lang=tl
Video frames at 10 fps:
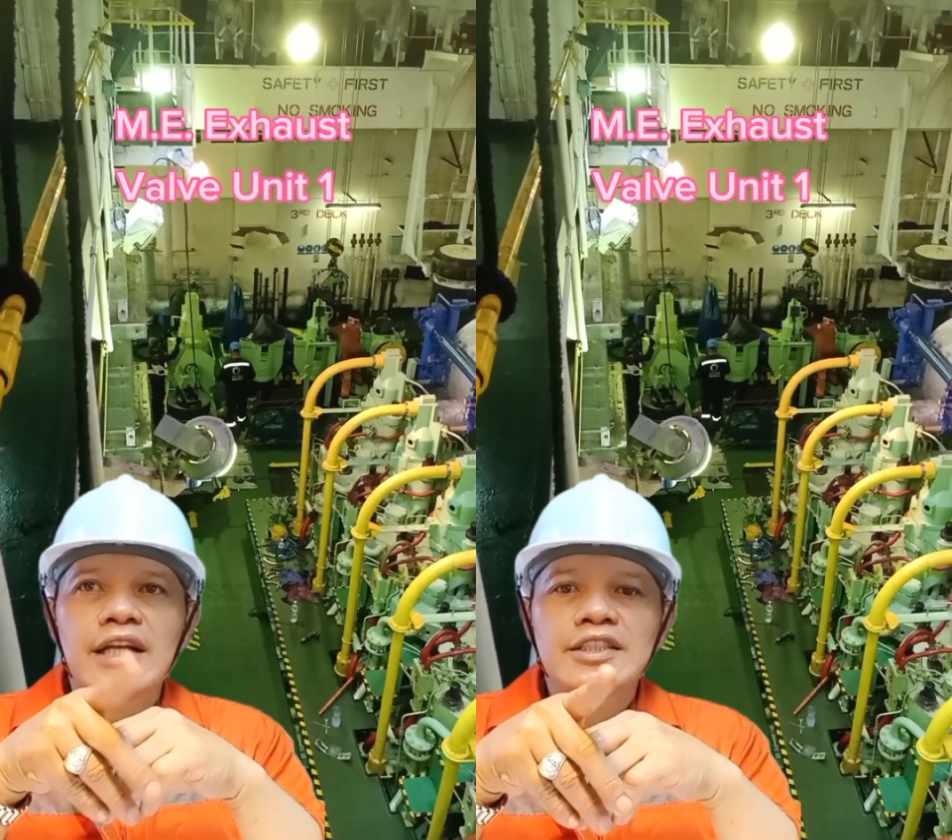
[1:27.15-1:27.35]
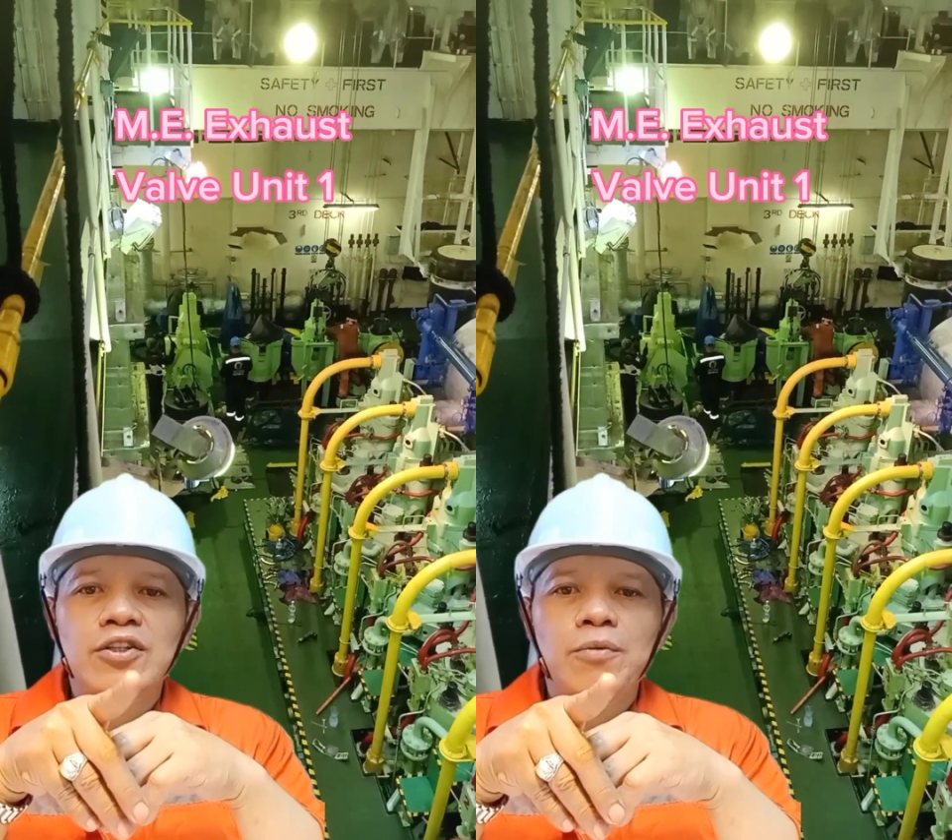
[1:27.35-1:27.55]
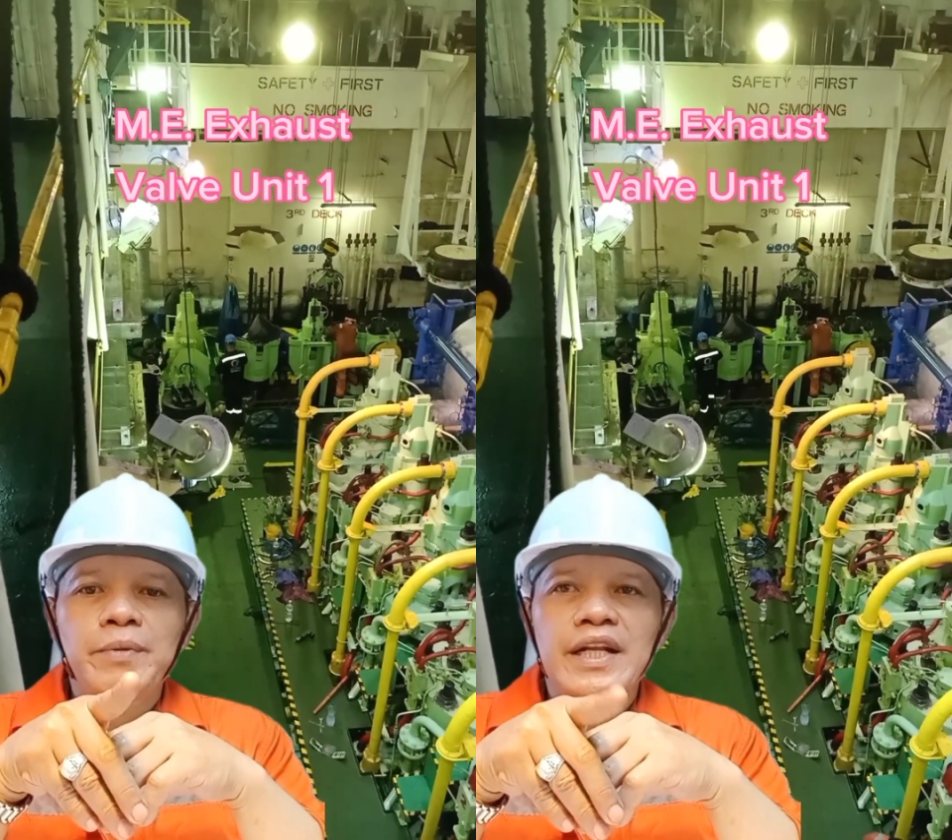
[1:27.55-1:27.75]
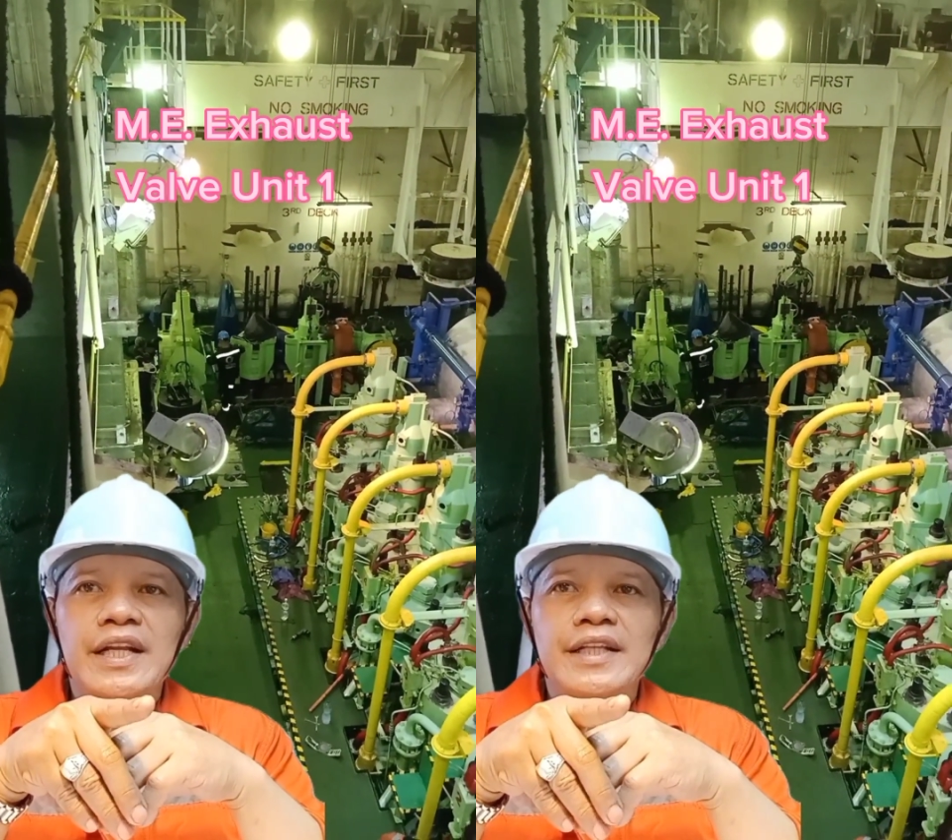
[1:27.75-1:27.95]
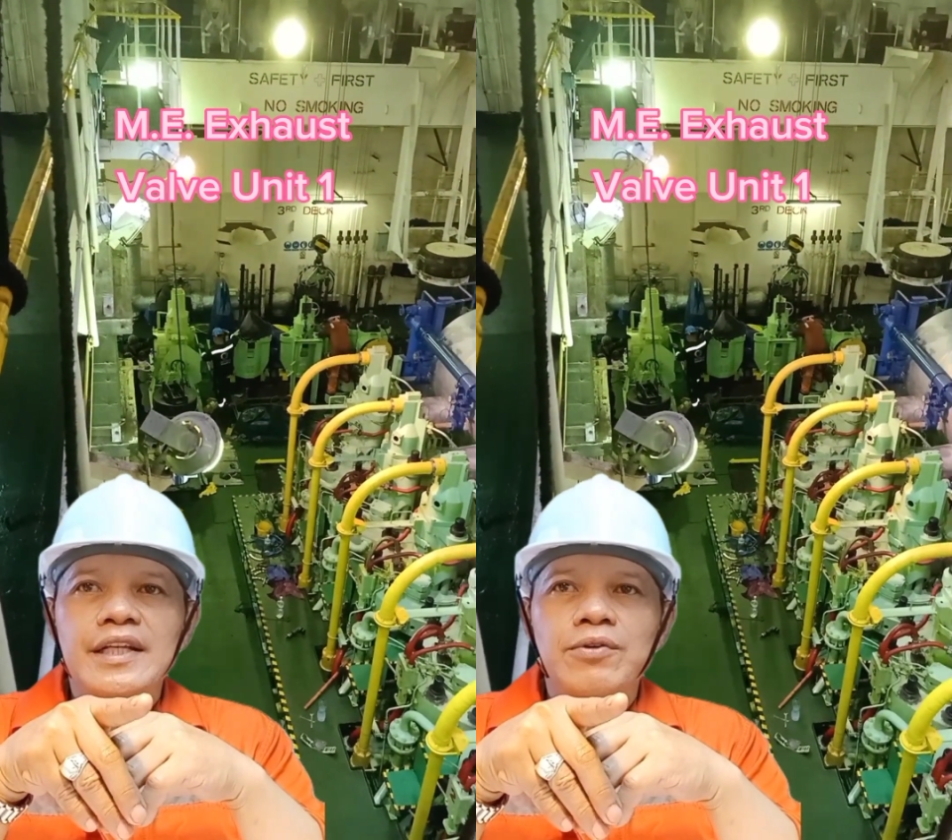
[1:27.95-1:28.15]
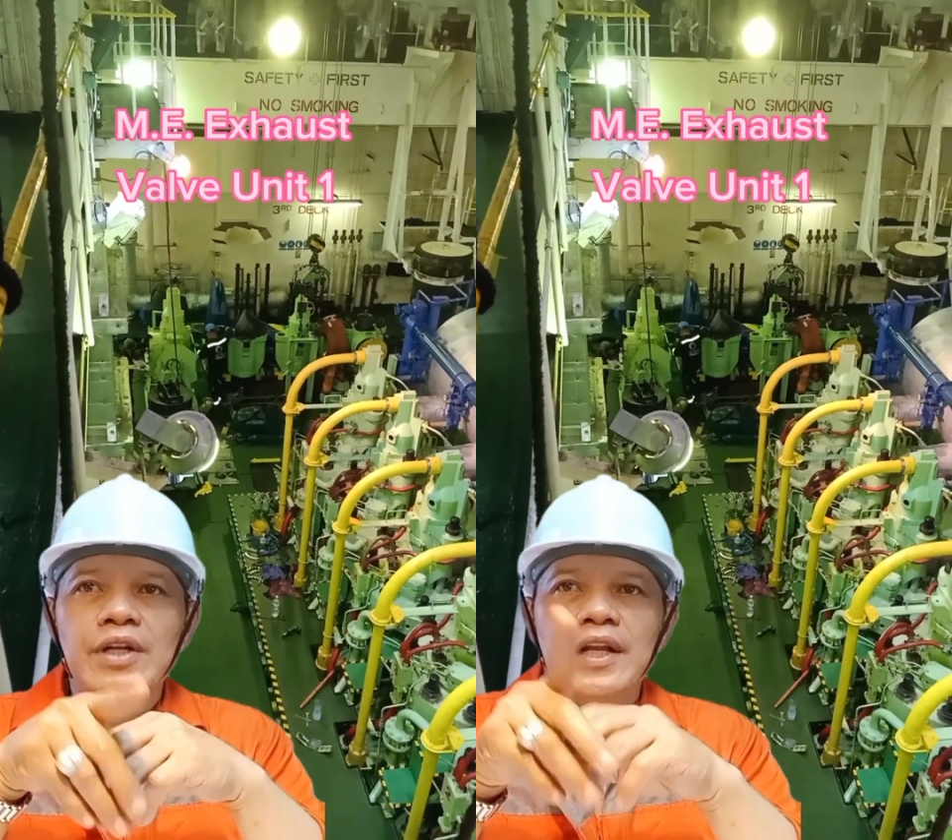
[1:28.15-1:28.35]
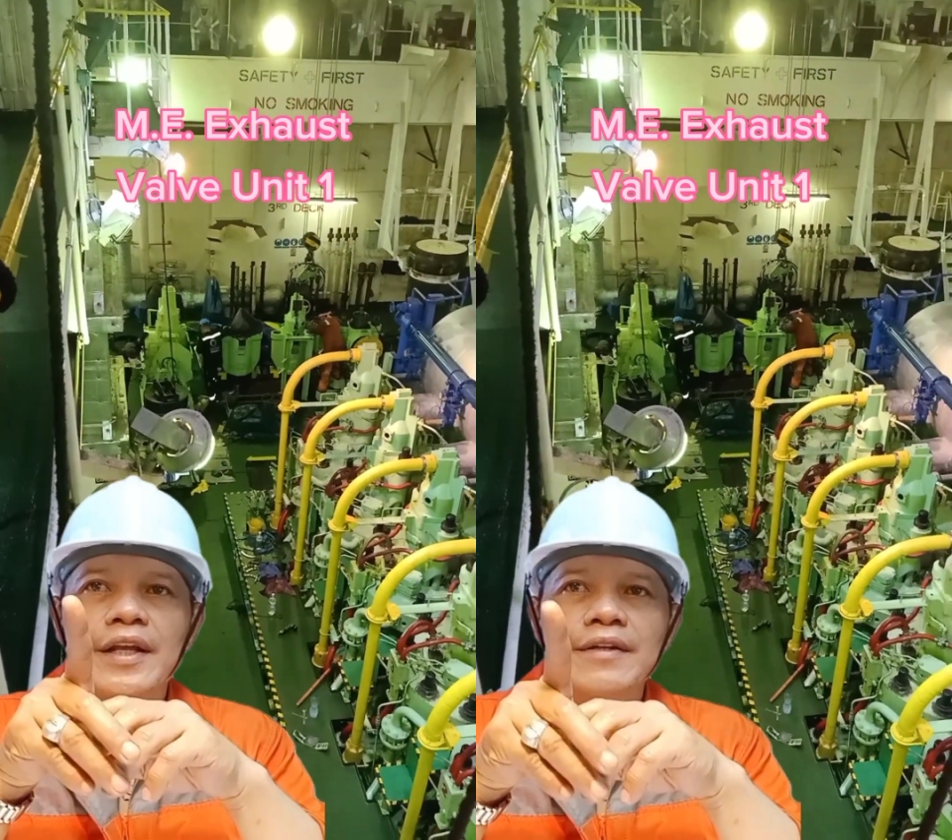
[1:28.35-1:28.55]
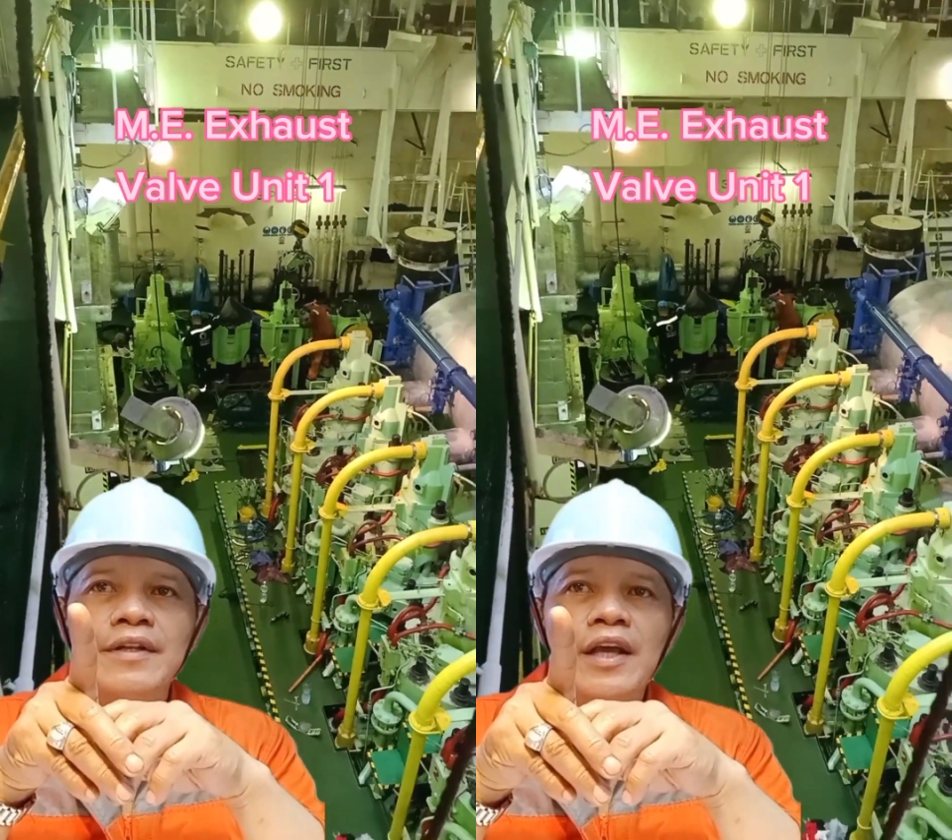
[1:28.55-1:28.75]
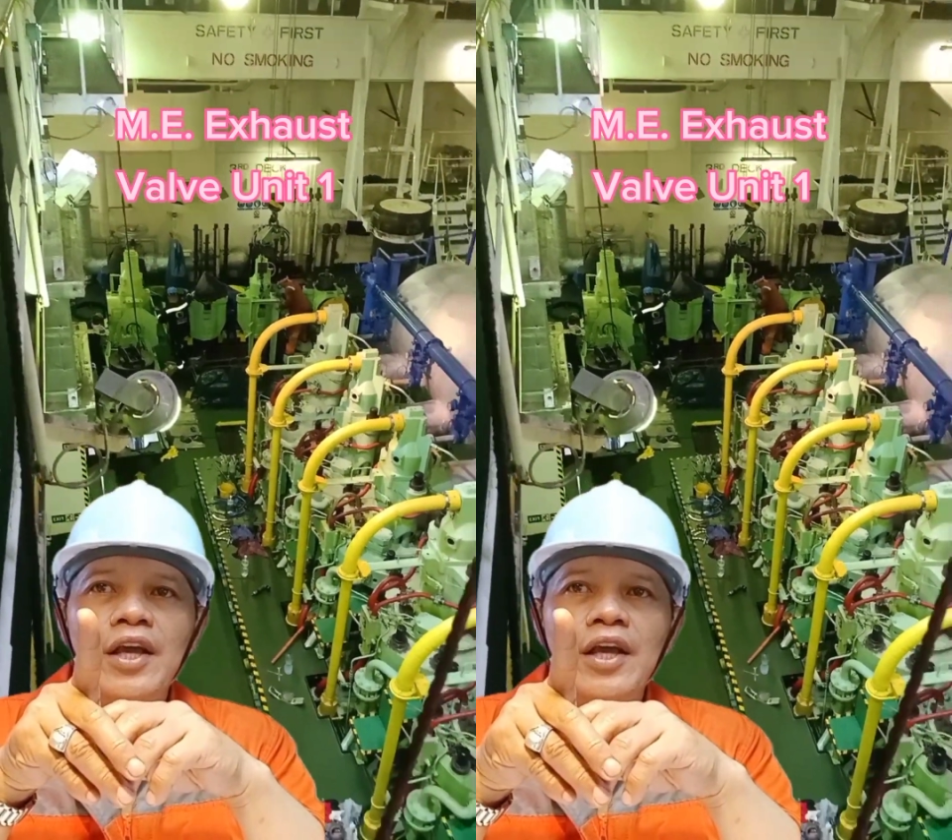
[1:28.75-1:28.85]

guys no pinaready ko na rin